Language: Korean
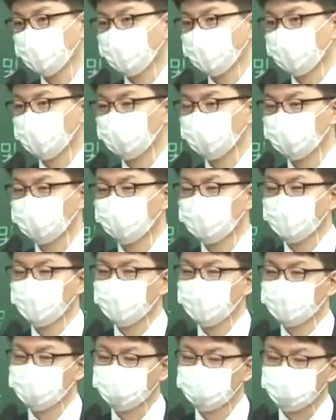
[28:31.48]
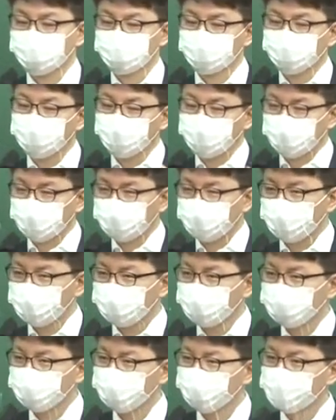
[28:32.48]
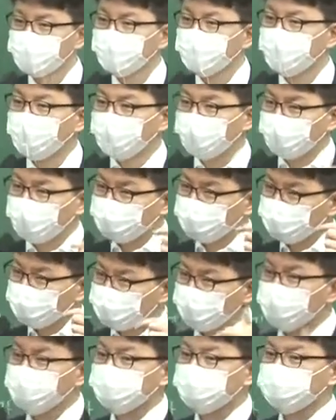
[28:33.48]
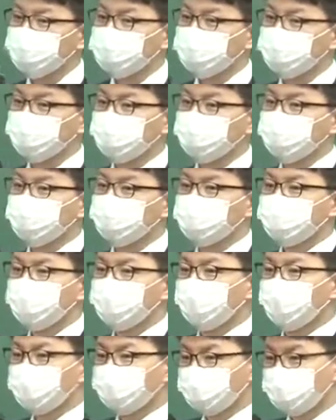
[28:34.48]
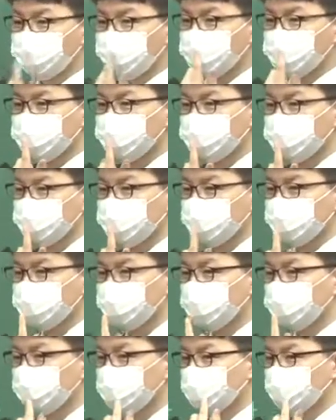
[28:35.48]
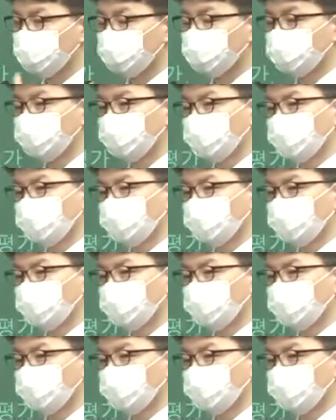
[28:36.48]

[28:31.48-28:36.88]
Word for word: 그래서 정책 집행에 관해서 하향론 관점이 있었고 사향론 관점이 있었고 그리고